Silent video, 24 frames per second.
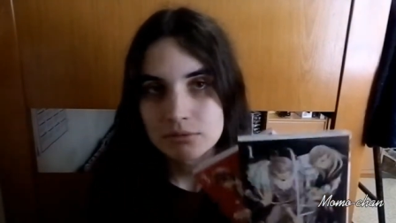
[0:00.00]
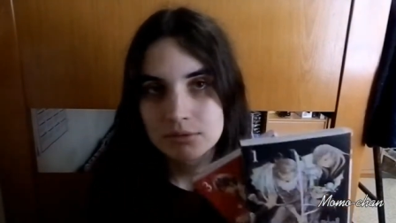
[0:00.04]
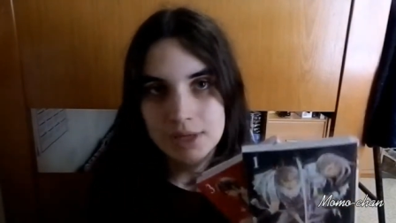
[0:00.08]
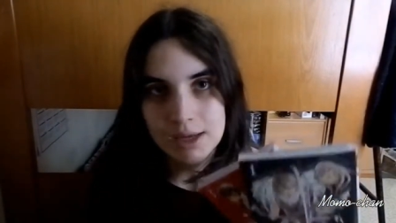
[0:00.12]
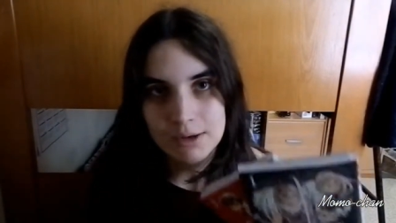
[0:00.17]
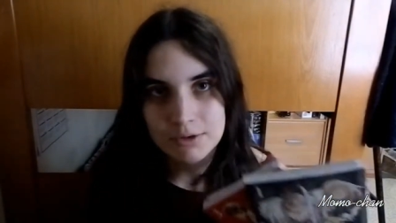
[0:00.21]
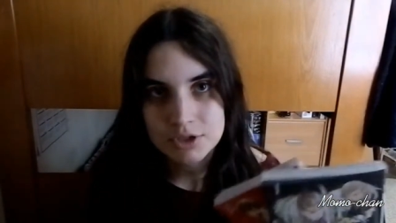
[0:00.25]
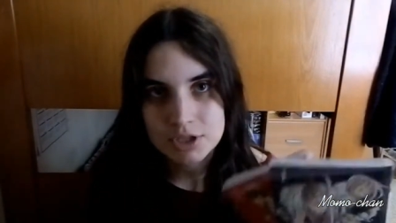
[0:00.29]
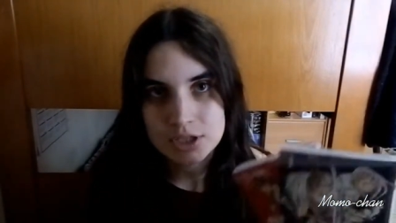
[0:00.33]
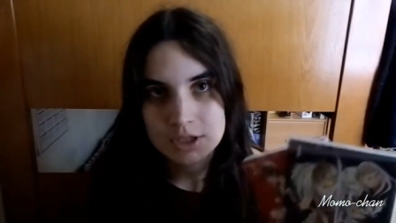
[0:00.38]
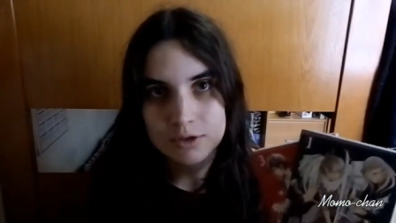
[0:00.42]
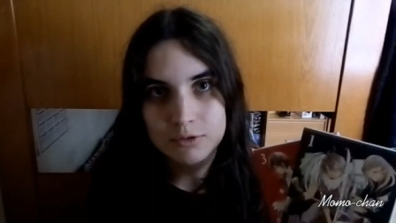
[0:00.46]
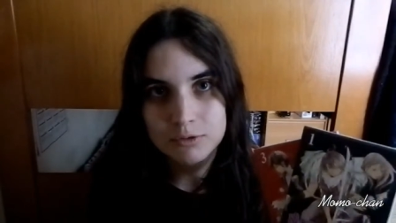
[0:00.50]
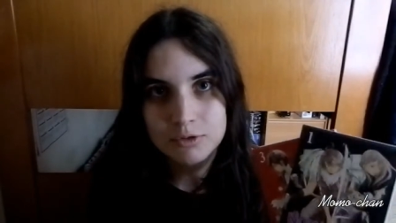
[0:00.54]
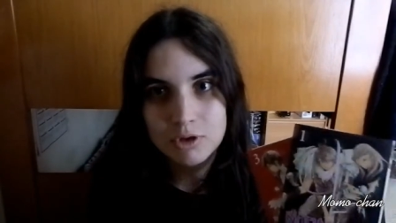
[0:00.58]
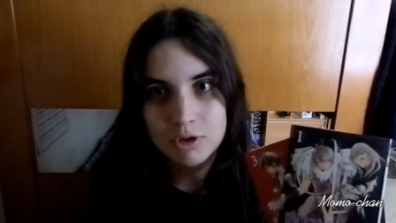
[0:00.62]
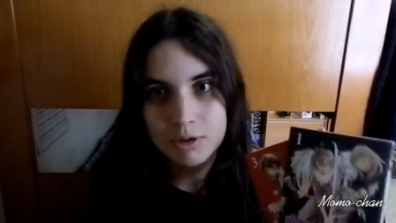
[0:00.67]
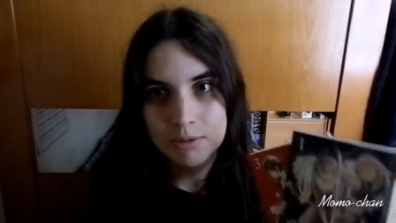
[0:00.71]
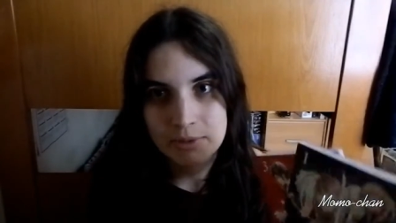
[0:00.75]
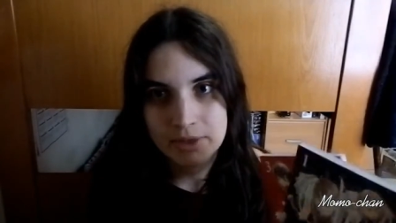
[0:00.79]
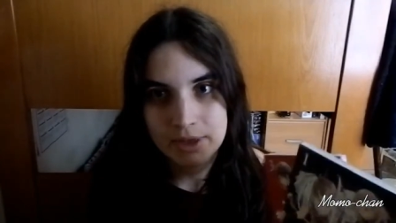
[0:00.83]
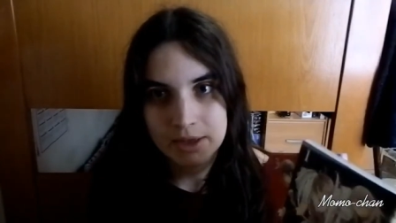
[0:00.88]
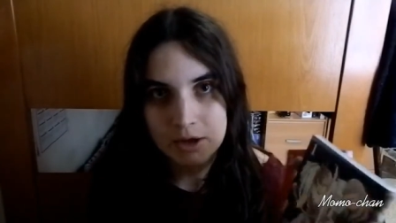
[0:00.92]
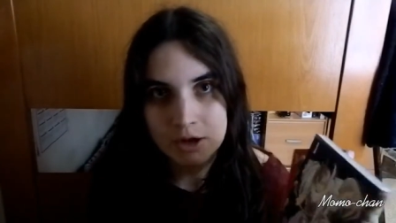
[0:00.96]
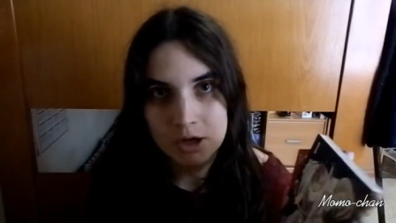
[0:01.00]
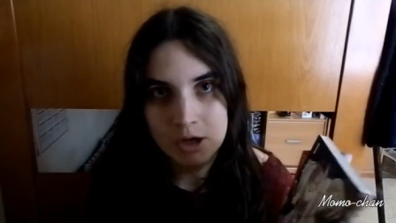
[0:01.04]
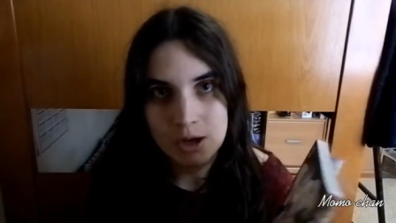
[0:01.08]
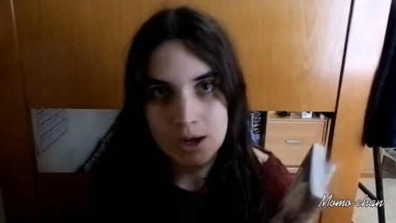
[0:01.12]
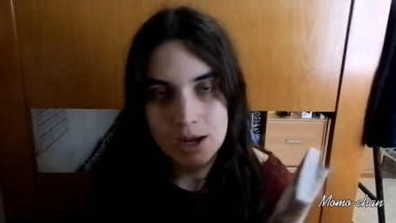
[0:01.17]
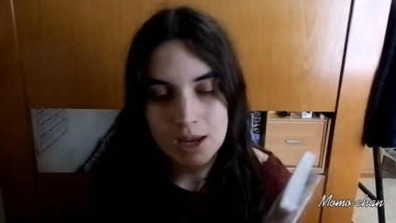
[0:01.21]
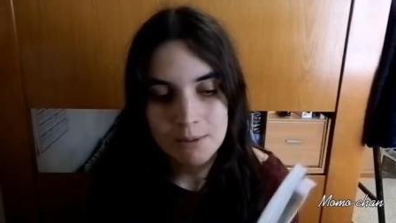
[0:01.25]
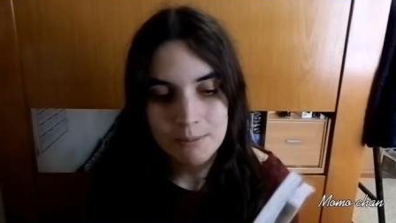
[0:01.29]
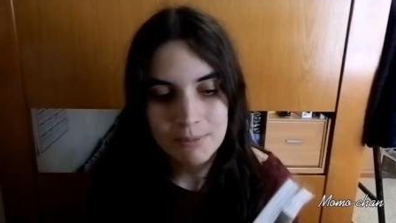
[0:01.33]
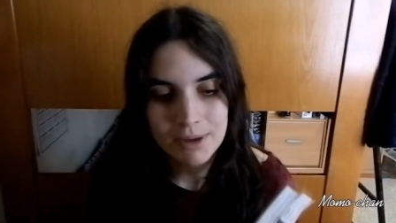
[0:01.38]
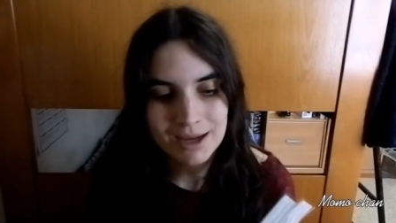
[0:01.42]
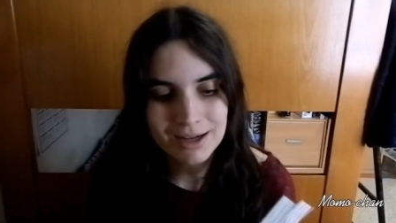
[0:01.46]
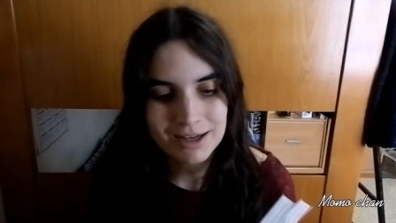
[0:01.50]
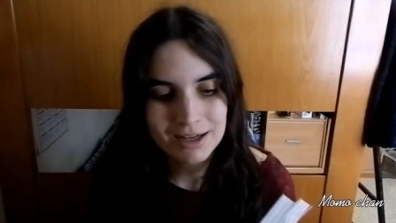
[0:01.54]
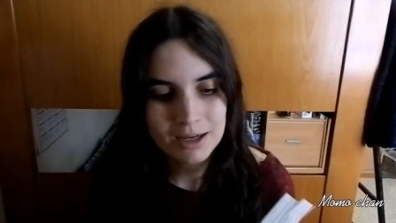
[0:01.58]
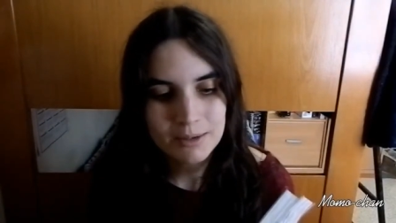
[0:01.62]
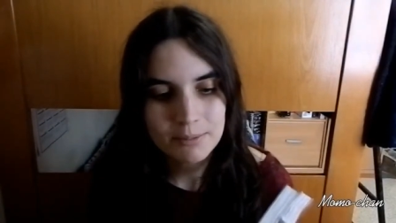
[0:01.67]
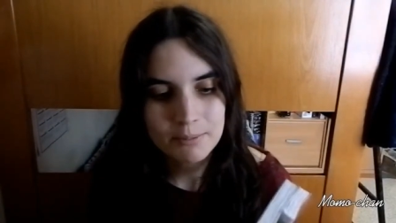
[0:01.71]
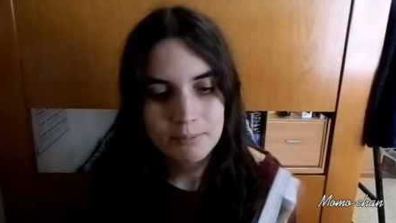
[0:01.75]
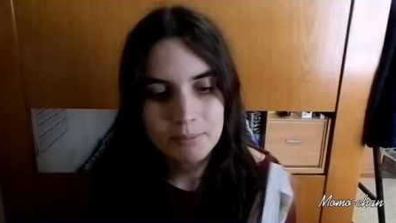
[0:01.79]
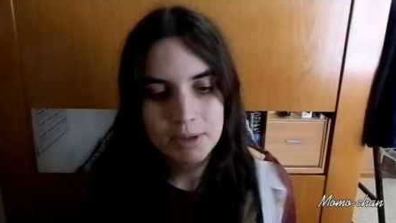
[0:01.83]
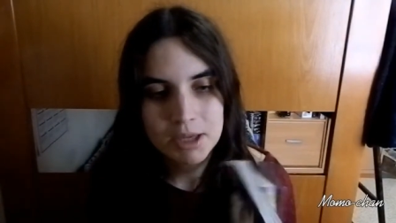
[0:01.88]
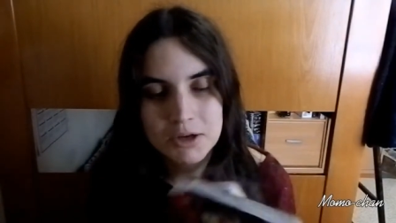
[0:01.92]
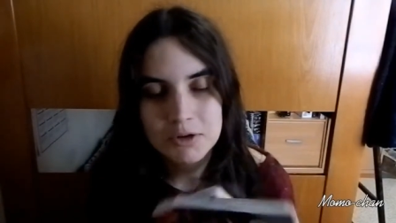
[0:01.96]
ya os digo, no he empezado el
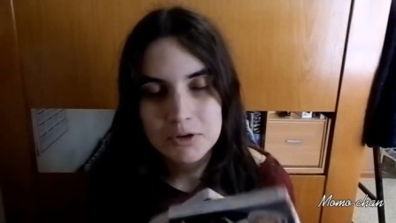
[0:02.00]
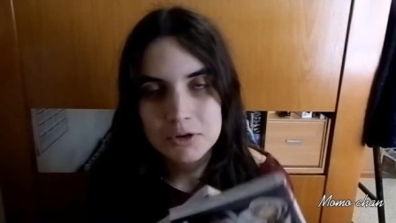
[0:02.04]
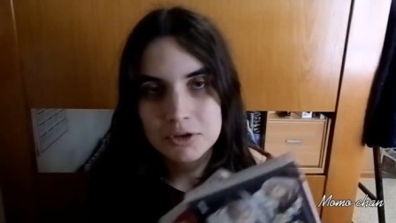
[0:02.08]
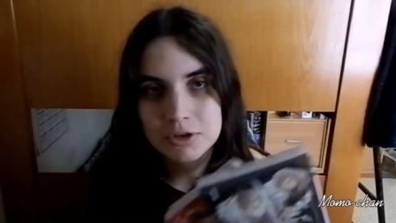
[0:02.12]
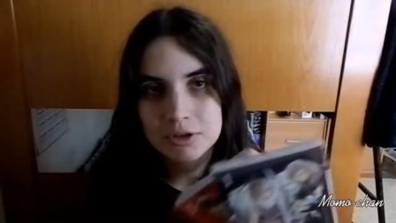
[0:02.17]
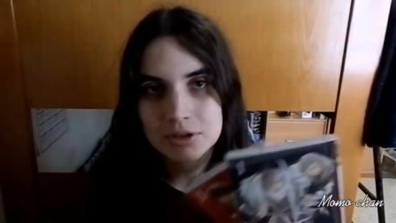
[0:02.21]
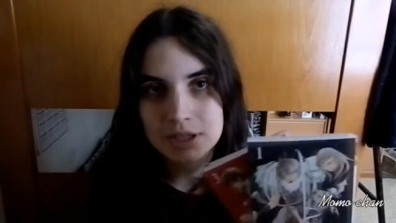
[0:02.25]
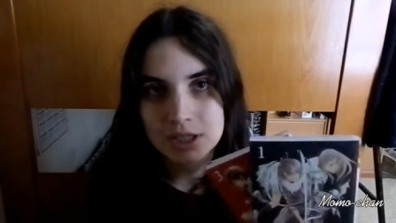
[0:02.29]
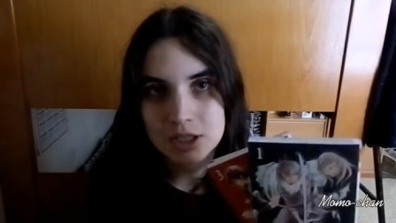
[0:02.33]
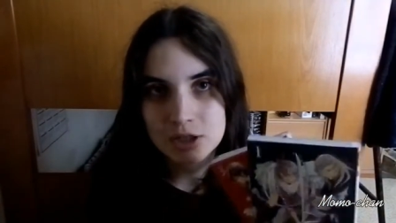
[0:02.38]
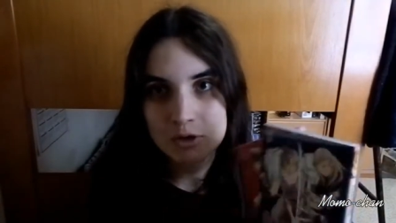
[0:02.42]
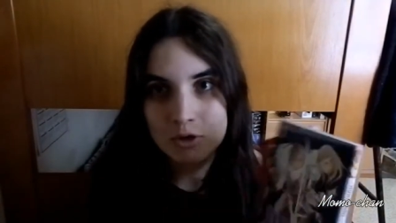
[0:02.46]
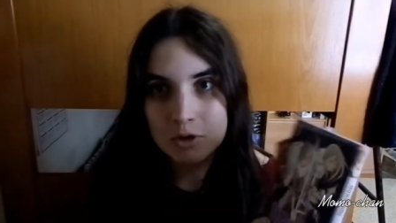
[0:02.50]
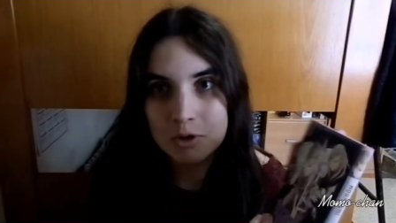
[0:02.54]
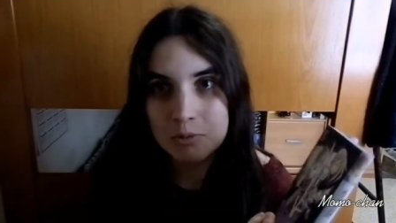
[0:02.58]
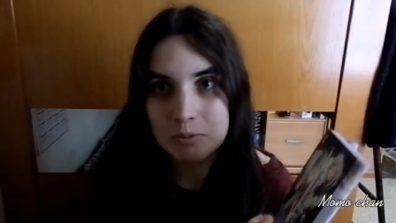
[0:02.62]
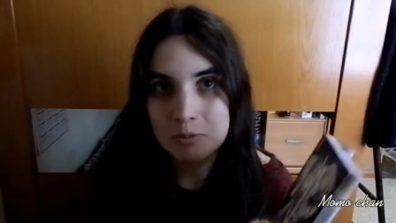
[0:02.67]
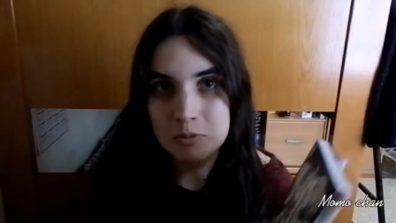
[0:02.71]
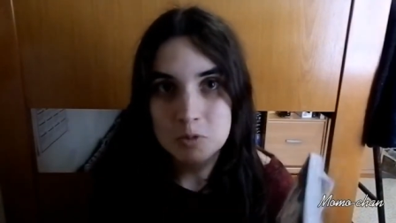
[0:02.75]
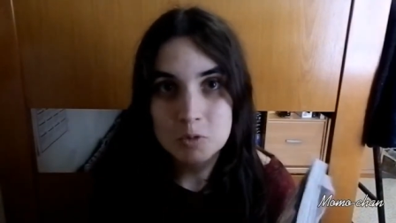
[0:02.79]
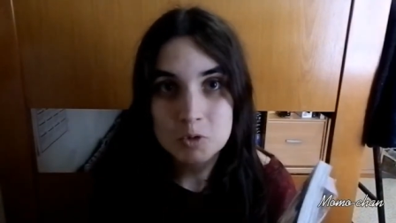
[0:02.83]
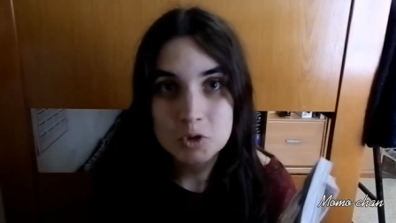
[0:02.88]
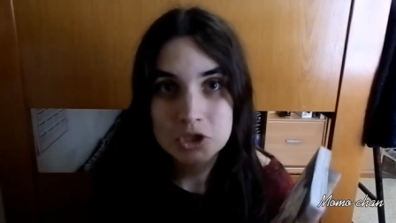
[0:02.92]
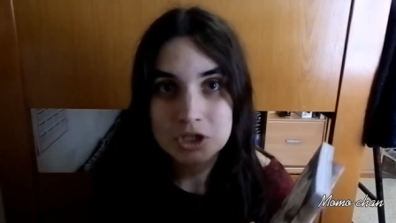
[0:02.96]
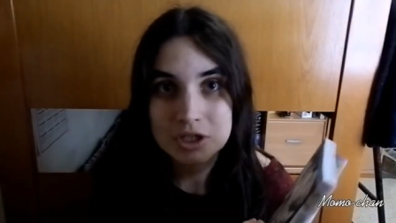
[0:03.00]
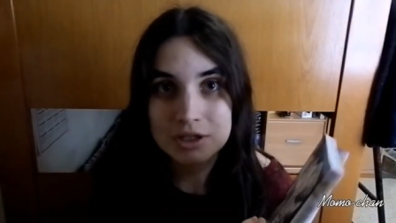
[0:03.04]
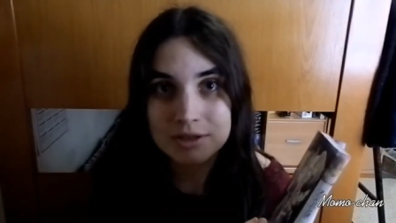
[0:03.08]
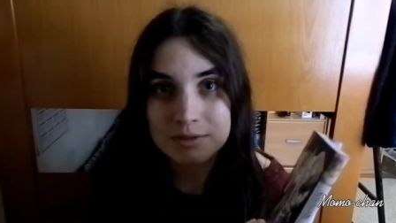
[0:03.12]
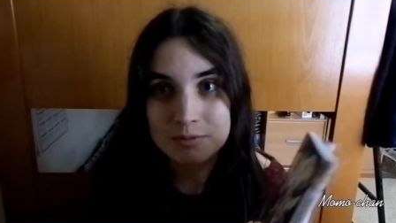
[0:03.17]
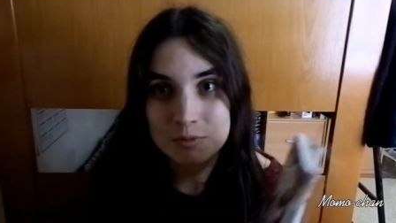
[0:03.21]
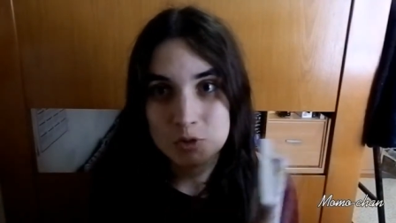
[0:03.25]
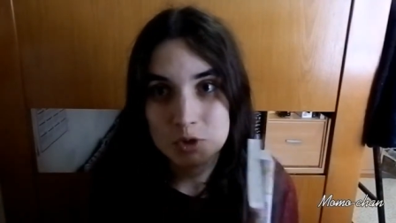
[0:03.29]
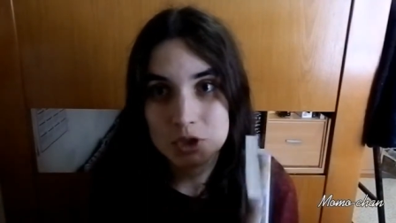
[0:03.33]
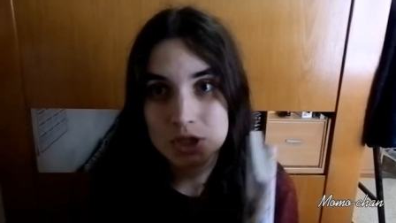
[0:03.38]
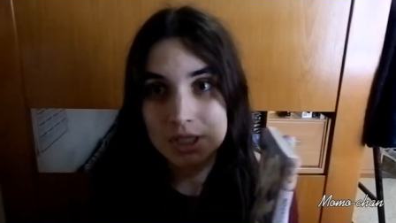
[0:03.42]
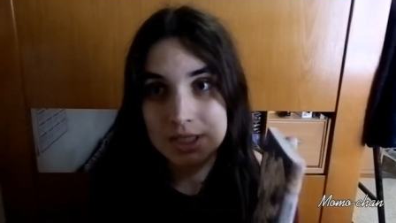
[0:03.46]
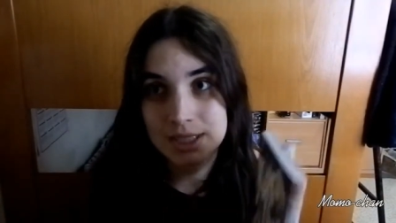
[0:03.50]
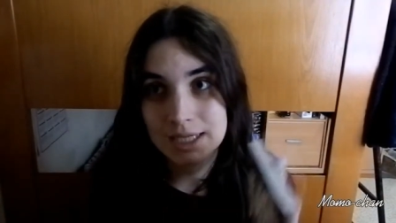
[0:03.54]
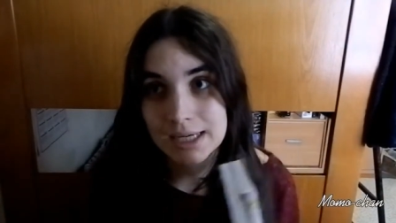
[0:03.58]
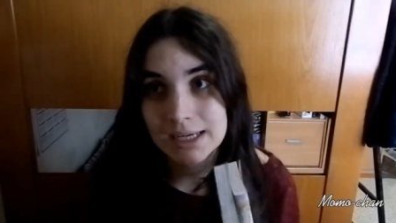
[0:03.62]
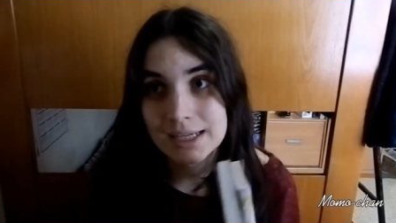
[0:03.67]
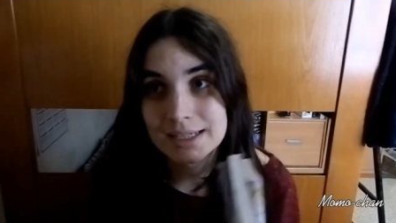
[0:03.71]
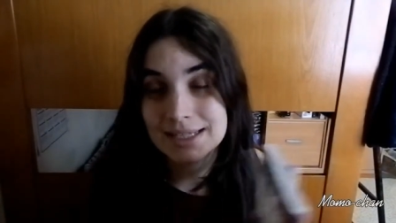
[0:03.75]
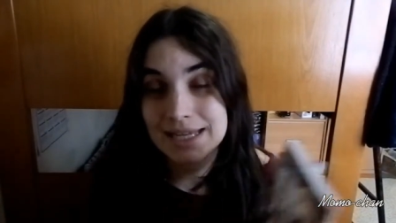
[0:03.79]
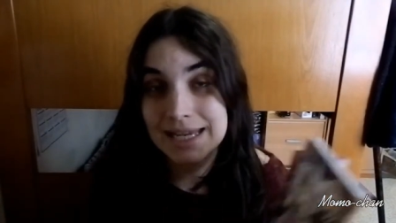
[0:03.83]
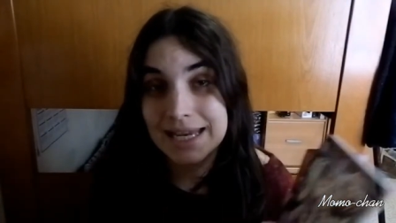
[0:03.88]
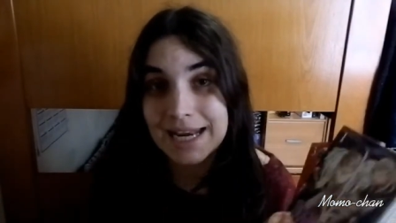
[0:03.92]
manga, pero tengo muchas, muchas ganas.